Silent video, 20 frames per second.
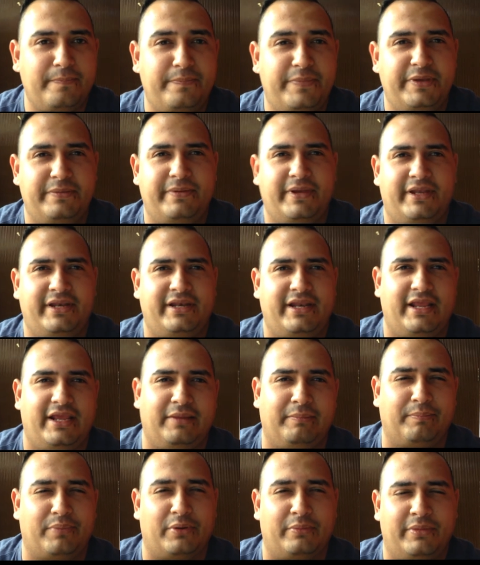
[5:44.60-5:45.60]
Viven
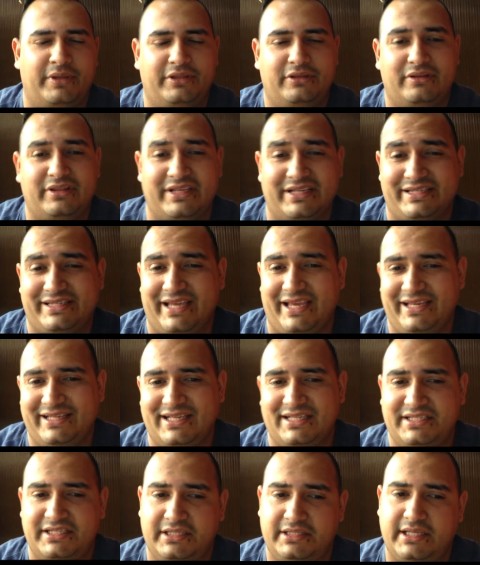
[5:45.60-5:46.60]
en promedio de 6
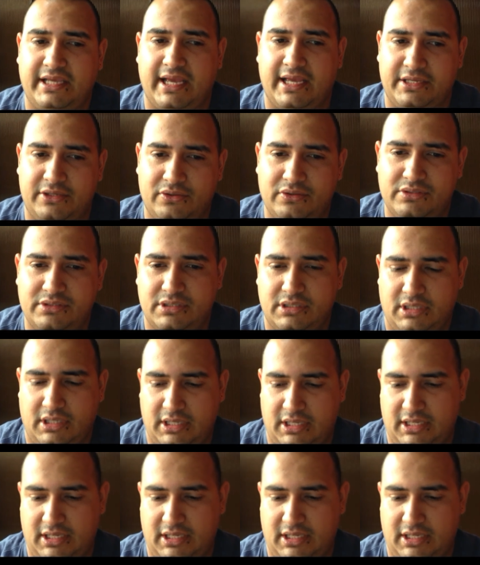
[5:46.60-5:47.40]
a 7 años